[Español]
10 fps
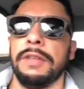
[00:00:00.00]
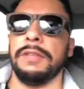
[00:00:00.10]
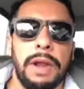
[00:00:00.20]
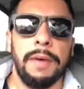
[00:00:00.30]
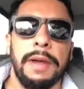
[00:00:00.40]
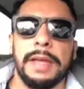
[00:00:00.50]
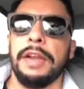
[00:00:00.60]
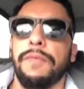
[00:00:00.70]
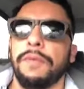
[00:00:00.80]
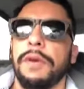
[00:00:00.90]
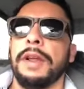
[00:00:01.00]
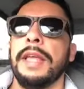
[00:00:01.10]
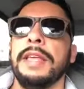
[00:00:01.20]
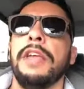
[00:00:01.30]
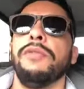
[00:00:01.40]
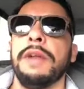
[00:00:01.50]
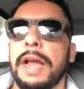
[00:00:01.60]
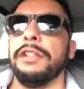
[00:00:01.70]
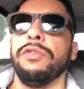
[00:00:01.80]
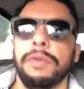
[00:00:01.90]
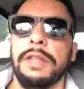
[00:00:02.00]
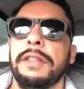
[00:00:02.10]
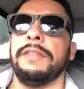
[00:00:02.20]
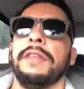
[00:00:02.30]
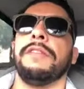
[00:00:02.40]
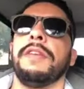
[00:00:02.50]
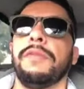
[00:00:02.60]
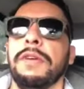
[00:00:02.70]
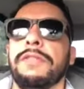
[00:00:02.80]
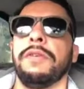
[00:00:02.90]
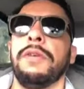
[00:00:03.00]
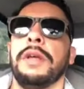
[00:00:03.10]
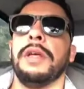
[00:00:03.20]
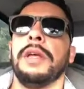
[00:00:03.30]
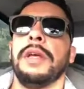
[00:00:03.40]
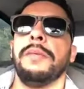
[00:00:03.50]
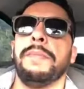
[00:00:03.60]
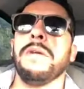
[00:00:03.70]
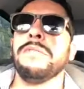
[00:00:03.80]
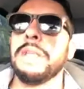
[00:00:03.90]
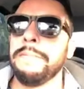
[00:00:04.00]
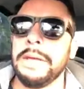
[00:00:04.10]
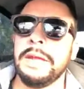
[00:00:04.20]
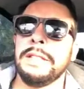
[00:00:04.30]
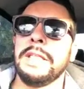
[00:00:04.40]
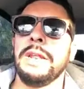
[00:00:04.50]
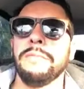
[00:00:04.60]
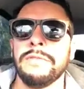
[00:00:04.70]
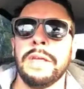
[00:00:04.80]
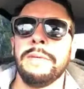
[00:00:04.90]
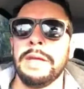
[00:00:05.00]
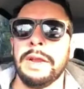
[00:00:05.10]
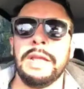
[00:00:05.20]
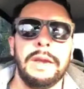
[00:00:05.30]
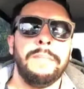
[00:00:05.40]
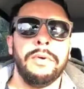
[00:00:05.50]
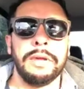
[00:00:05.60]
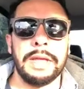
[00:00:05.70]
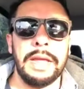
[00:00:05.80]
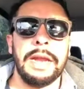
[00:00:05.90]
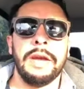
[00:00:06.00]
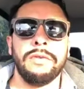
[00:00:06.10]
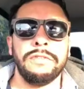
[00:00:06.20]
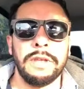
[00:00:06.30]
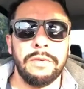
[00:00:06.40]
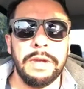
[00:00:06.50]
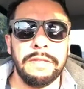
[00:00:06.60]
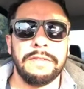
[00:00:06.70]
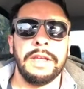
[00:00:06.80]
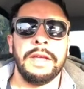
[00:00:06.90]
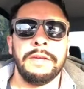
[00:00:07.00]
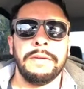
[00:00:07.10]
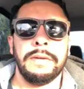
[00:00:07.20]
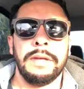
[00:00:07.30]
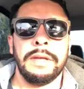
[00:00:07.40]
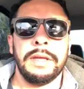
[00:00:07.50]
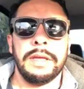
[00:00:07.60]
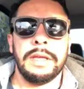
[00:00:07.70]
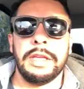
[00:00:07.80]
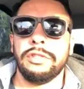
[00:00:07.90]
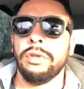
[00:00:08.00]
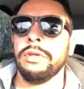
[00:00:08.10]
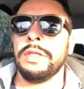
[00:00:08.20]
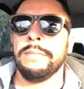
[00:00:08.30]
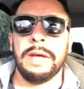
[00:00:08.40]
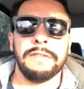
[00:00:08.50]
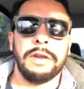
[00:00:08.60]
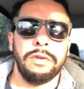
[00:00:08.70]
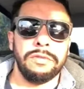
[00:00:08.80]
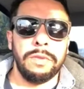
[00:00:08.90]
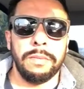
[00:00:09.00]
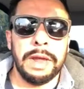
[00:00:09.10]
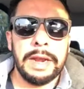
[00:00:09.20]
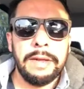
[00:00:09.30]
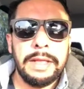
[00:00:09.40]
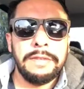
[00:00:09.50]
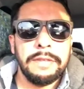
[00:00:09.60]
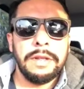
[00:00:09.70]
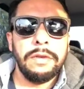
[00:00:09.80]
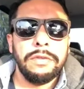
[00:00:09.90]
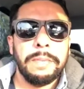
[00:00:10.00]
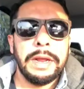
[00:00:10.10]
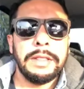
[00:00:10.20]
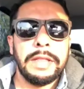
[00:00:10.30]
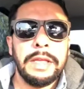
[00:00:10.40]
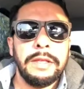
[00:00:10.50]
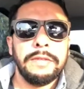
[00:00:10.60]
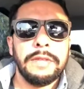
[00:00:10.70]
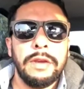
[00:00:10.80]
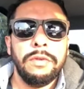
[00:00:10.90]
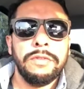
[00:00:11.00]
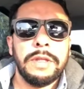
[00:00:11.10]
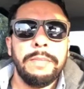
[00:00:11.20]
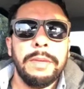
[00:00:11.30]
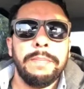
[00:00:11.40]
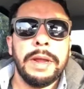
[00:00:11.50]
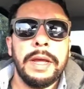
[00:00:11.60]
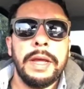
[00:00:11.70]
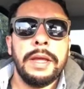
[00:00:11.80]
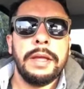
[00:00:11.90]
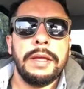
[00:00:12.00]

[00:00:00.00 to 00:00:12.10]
Guanajuato, California y hay un alto índice de secuestro, pero también tenemos que ver el por qué, la consecuencia y todo y demás. Saludos, mi Omar Lalencia, saludos para ti, saludos también para...